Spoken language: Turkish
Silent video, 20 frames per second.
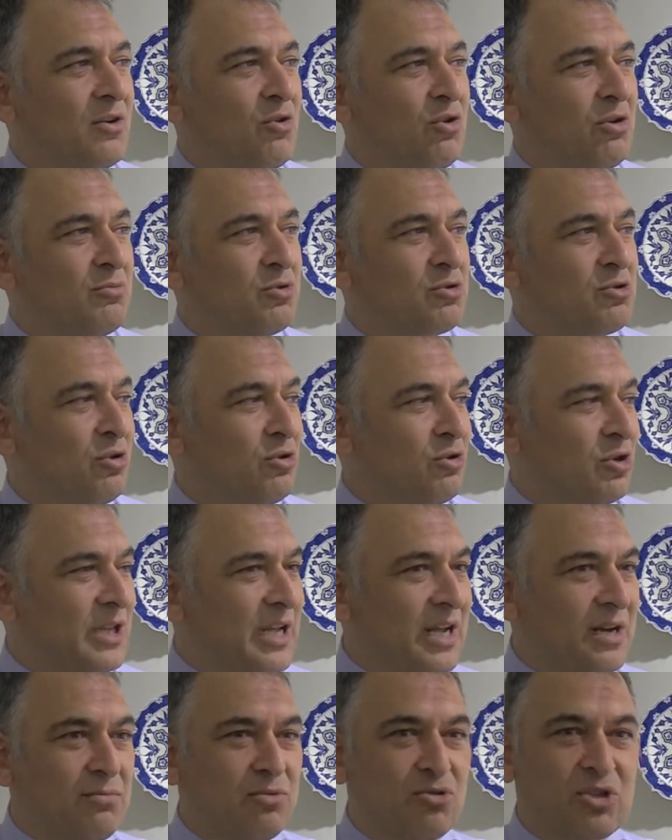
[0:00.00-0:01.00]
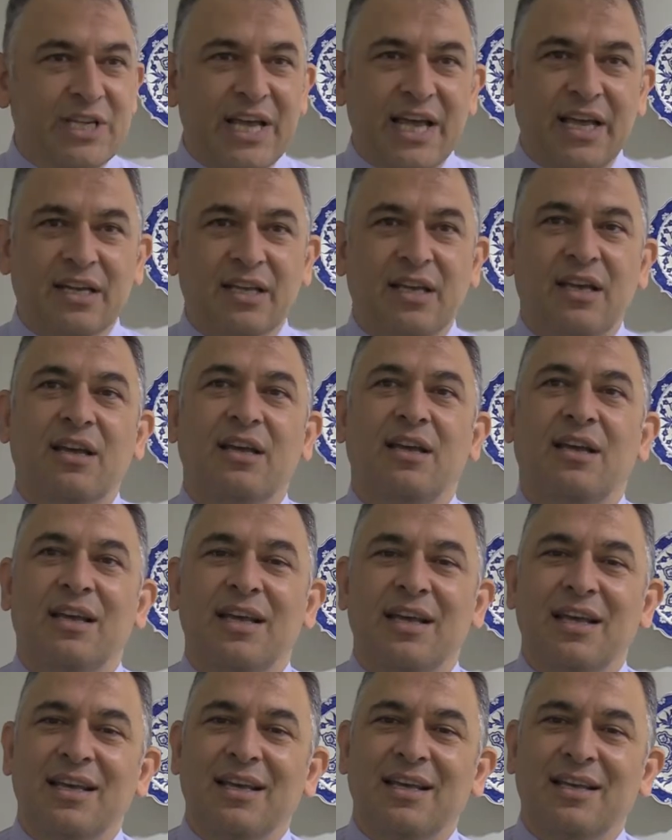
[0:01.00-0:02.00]
koymuş oldukları bu sergi
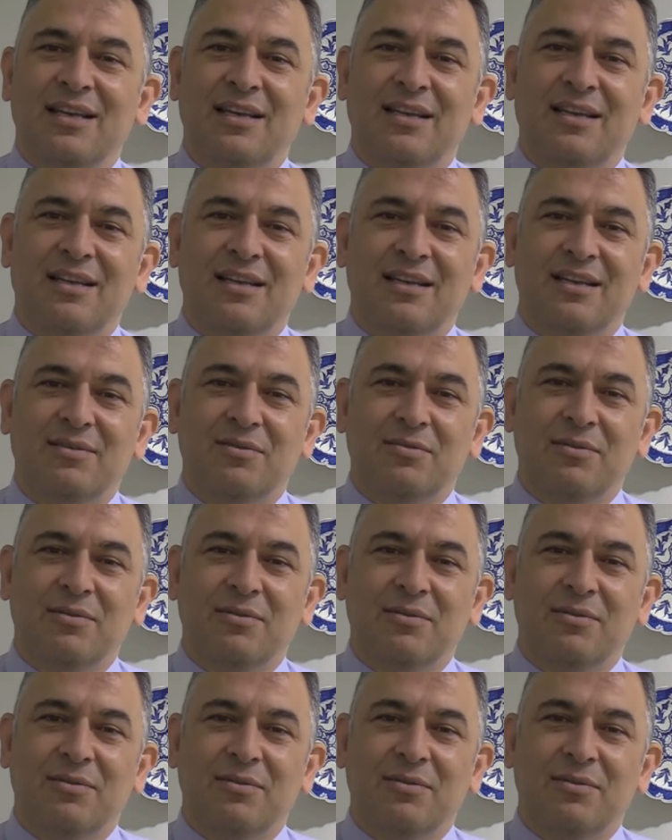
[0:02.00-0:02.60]
e,